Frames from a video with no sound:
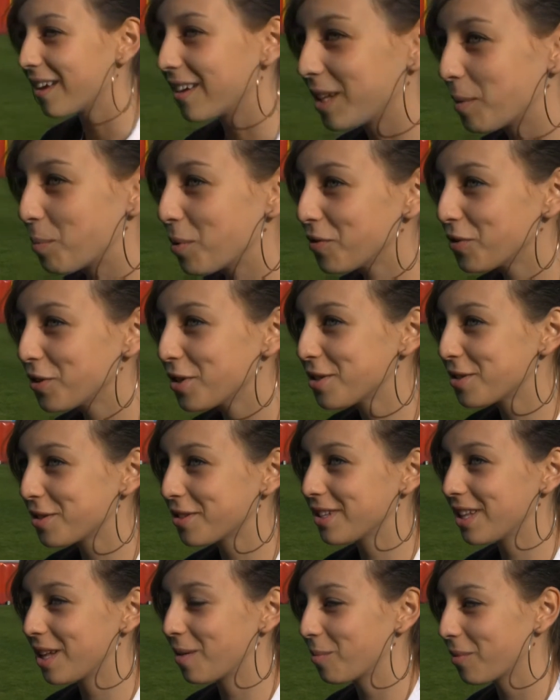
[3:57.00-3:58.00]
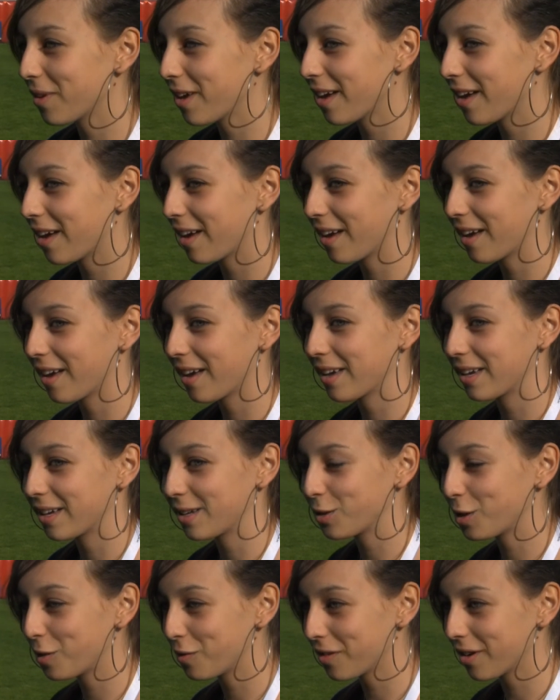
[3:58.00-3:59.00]
Na pewno jest to dla mnie e,
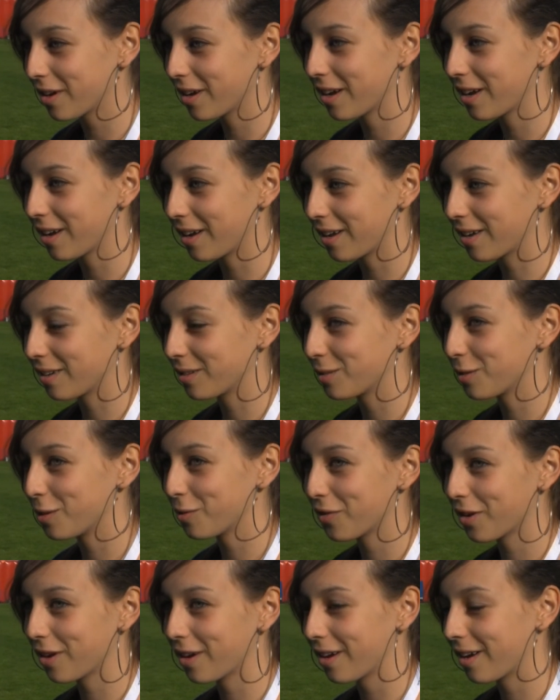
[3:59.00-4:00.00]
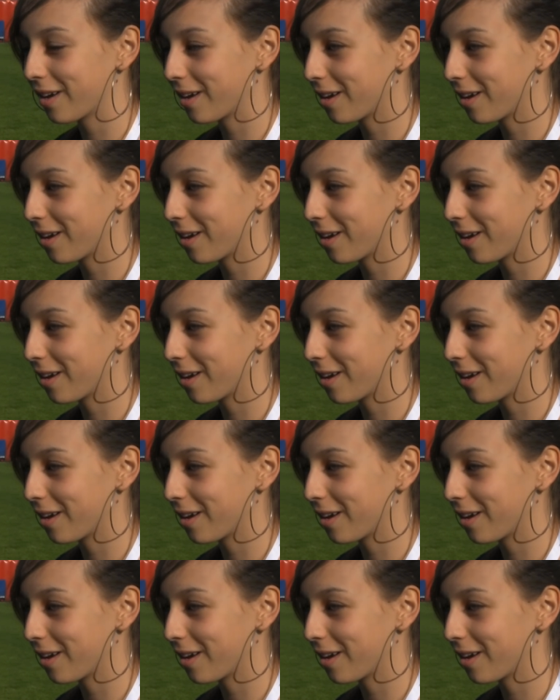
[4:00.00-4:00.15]
nowe, nowe